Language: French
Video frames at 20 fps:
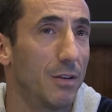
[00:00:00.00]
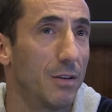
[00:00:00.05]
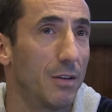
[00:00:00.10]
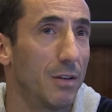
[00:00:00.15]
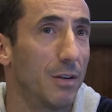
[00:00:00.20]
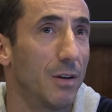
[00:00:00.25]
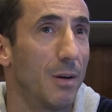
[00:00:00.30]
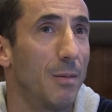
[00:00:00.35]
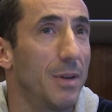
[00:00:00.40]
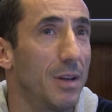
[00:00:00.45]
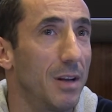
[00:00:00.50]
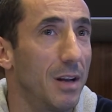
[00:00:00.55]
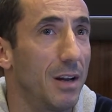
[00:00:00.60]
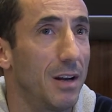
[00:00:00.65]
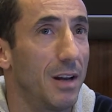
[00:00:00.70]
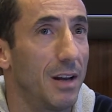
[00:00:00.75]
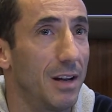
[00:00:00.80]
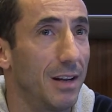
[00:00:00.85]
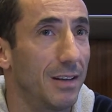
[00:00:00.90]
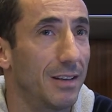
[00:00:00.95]

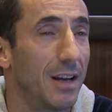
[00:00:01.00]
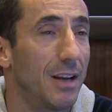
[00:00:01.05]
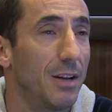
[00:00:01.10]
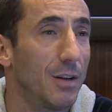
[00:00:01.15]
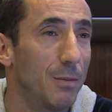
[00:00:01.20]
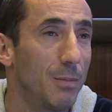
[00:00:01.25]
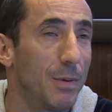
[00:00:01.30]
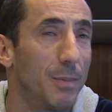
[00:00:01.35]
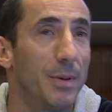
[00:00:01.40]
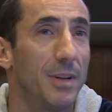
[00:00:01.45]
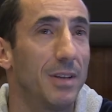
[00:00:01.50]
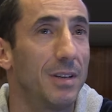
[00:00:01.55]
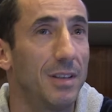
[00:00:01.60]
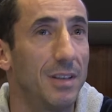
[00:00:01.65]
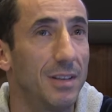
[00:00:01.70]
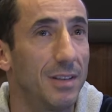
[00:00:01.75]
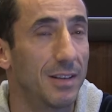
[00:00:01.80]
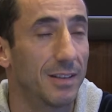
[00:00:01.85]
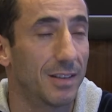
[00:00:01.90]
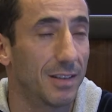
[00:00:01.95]
la taille de mes
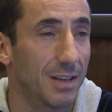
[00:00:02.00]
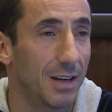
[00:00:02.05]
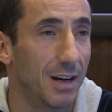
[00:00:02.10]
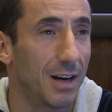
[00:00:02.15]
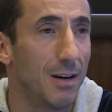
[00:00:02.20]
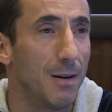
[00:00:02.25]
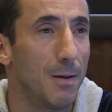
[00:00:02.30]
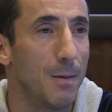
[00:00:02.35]
bêtises, etc